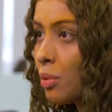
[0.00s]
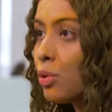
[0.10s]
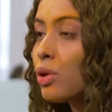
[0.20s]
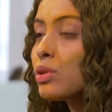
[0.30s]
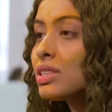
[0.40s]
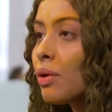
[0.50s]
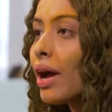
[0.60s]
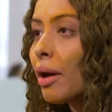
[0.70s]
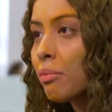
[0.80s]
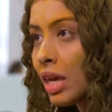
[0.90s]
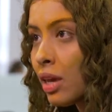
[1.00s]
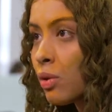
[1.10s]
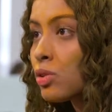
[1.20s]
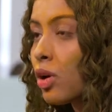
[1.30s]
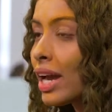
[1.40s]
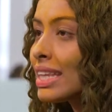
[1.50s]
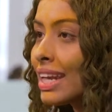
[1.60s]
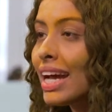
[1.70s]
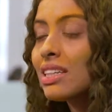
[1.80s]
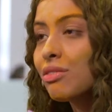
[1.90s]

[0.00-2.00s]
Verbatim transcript: porque o seu caminho só quem traça é